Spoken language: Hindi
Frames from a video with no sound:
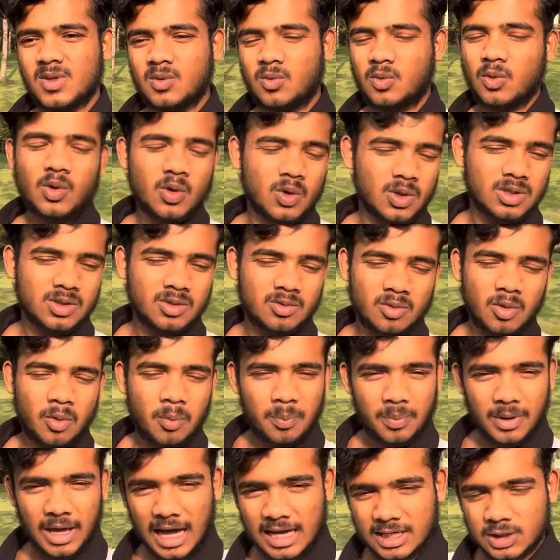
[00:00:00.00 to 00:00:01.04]
वो वो
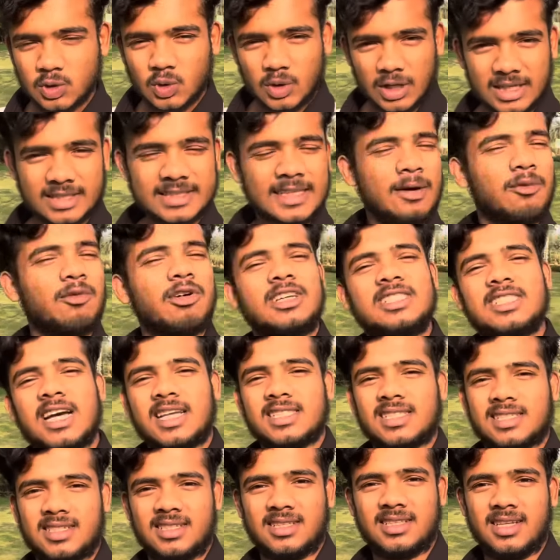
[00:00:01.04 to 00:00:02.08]
प्यार जो करता है वही
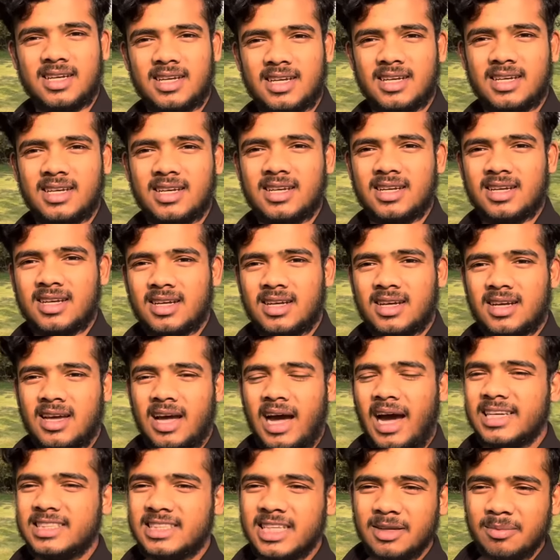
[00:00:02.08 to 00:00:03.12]
जान सकता है
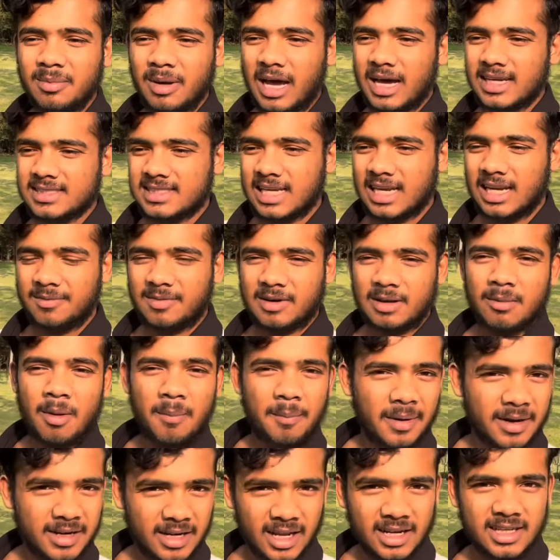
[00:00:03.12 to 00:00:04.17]
आई थिंक मैं ऐसा लफड़ा में
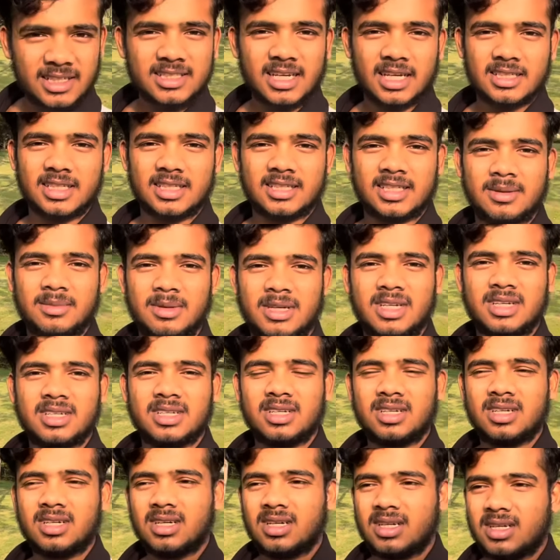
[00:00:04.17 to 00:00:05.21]
पढ़ना नहीं चाहता था
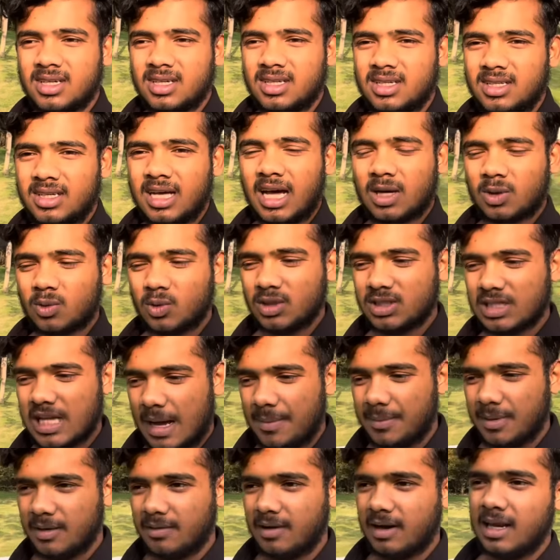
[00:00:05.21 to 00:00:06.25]
बट यार कोई
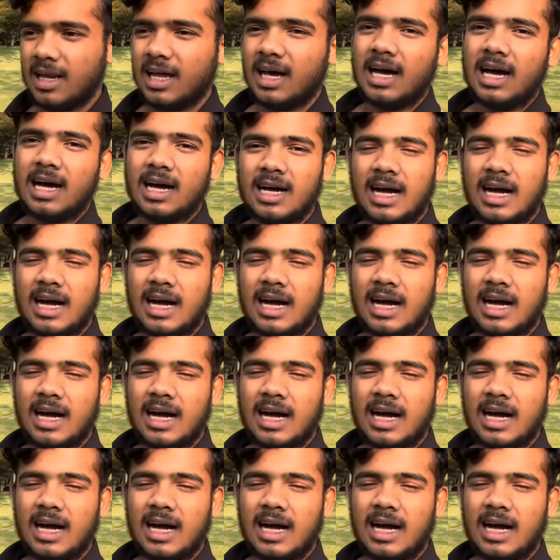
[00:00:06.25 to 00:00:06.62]
सामने वाला